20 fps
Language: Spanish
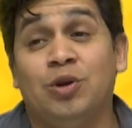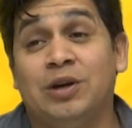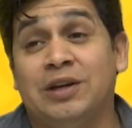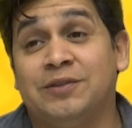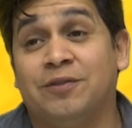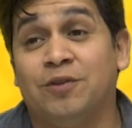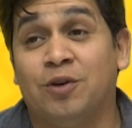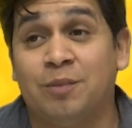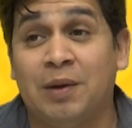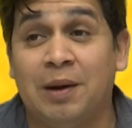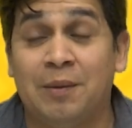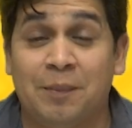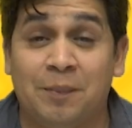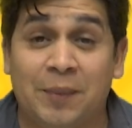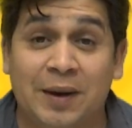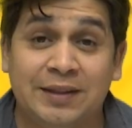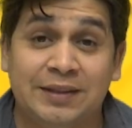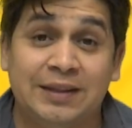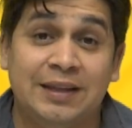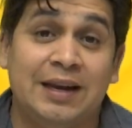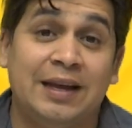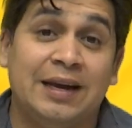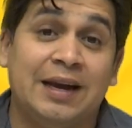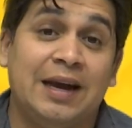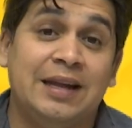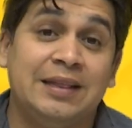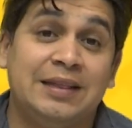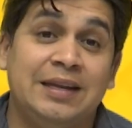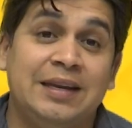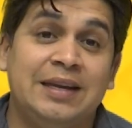lo que formaba parte de la
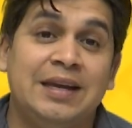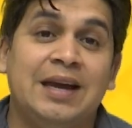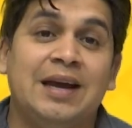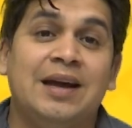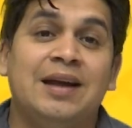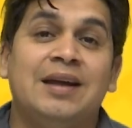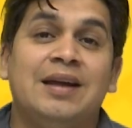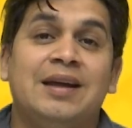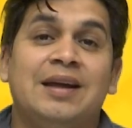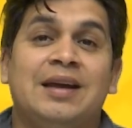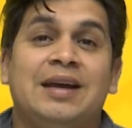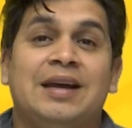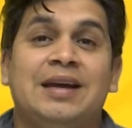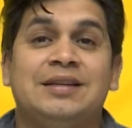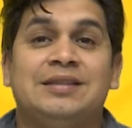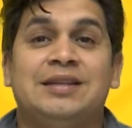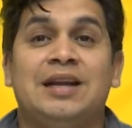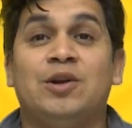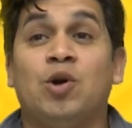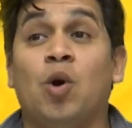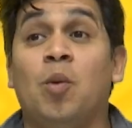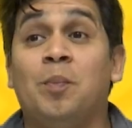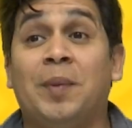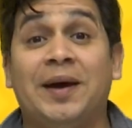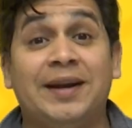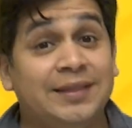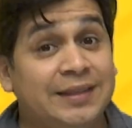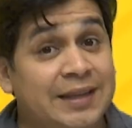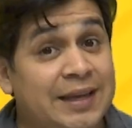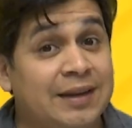cajetería, este, el
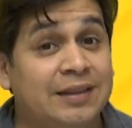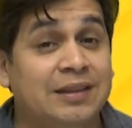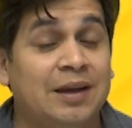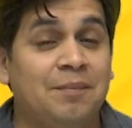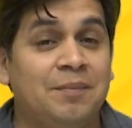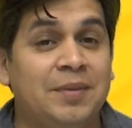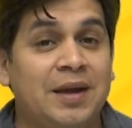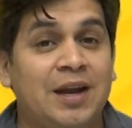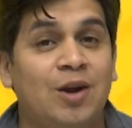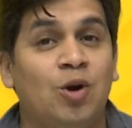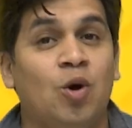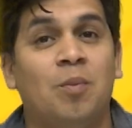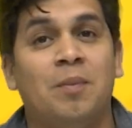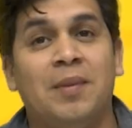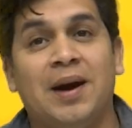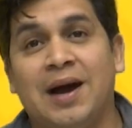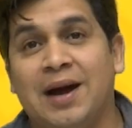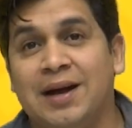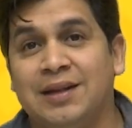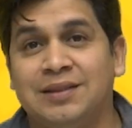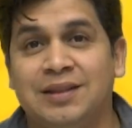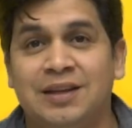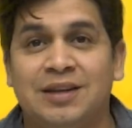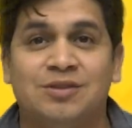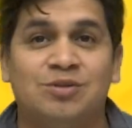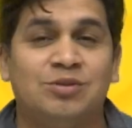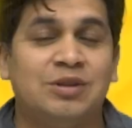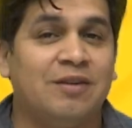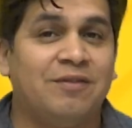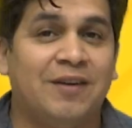compartir también los
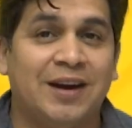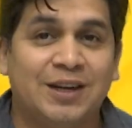mates, unas